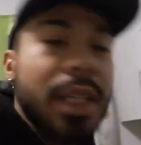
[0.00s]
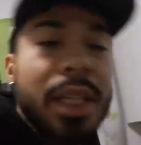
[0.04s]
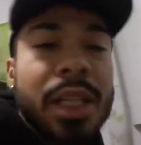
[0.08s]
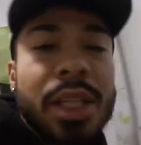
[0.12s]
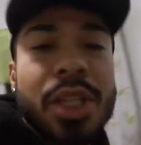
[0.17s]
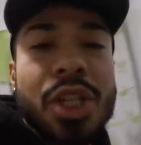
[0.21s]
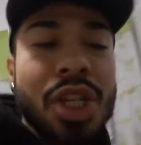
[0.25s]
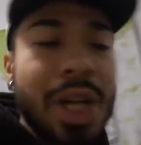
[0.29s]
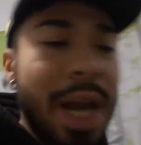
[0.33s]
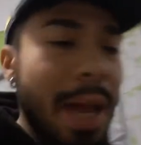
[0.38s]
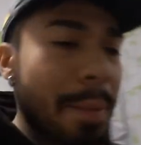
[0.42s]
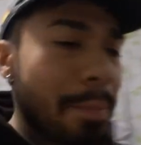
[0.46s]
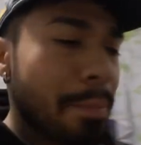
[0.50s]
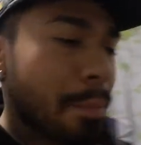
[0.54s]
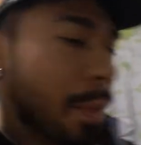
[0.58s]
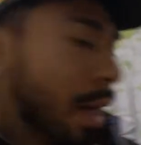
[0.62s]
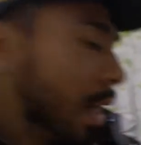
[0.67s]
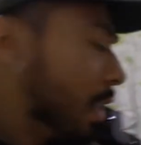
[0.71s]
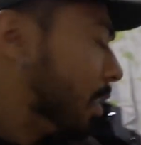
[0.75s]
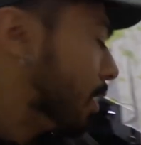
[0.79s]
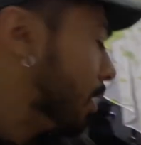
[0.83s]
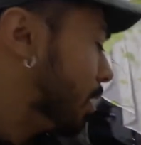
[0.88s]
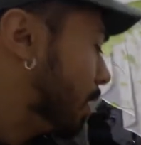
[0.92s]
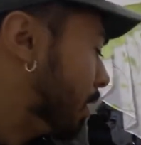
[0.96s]
schreibt
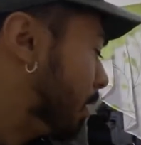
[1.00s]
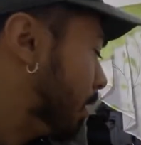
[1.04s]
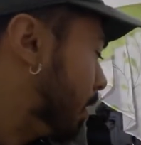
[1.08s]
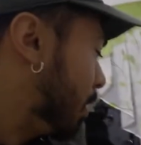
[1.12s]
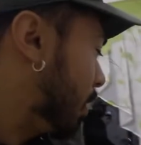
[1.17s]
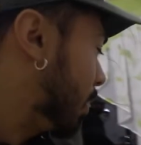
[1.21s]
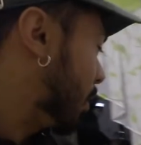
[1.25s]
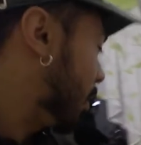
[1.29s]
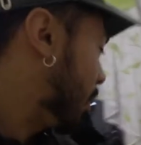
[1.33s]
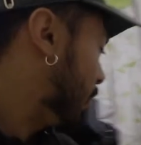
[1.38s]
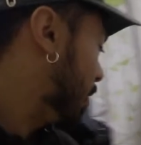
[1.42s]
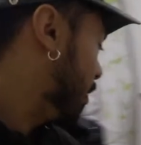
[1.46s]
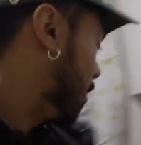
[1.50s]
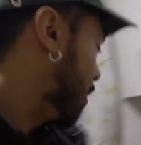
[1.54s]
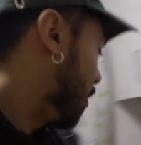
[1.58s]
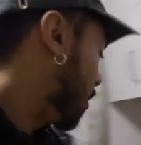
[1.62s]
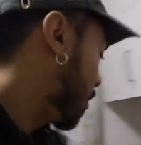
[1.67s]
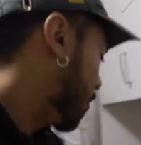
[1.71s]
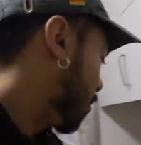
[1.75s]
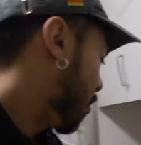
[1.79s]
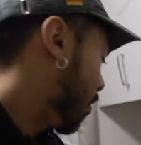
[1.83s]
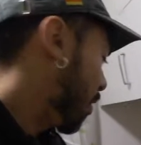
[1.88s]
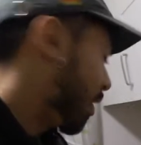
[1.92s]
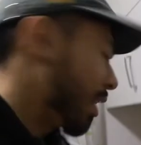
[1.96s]
mal äh,
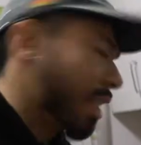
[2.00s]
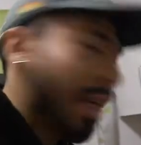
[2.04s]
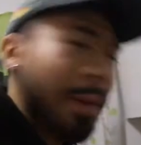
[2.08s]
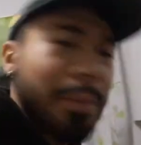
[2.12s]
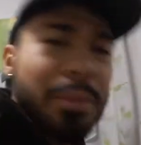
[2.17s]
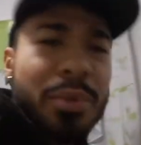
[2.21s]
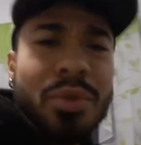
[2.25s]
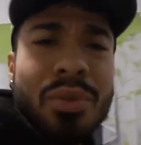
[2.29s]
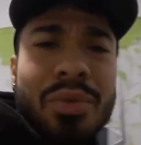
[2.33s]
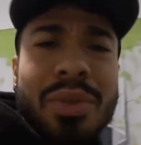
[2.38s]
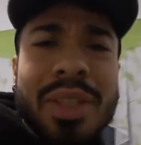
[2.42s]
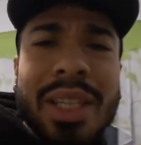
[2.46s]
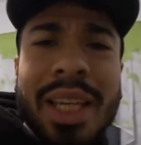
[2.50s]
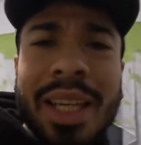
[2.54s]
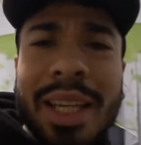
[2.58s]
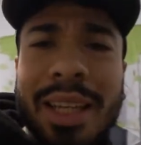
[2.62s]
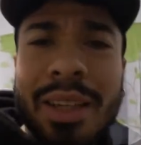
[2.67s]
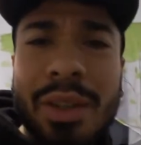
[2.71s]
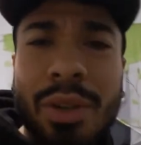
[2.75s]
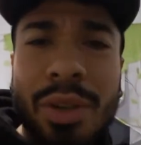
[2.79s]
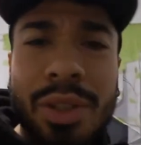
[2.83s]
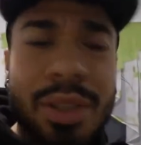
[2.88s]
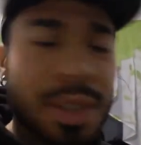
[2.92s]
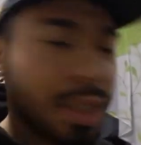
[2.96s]
Oh, ich habe so einen Tick,
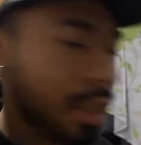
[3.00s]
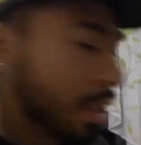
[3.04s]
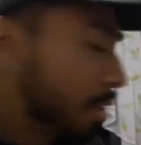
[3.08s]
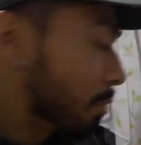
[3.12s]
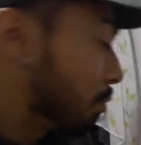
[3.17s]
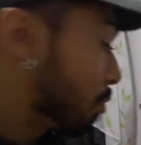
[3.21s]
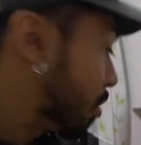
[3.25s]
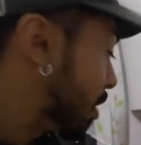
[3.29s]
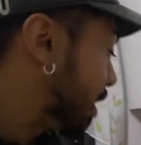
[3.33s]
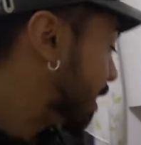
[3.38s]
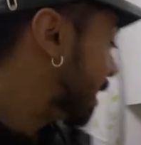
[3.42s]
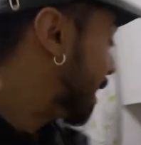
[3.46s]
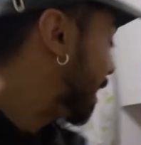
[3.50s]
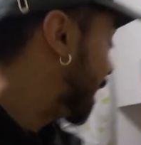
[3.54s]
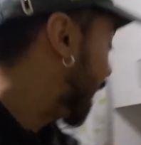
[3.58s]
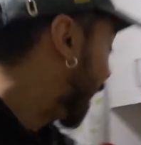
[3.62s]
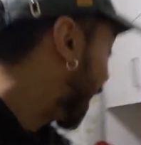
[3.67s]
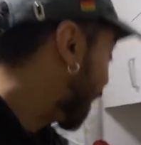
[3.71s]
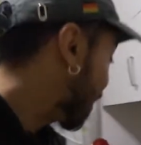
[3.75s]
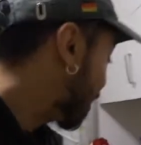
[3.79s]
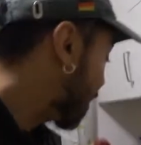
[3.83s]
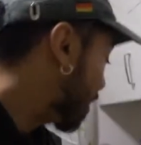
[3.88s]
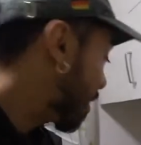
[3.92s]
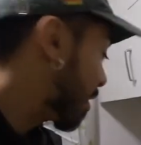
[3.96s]
Leute. Ich muss die
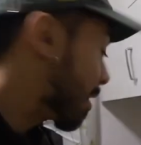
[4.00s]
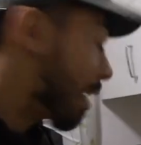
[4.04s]
ganze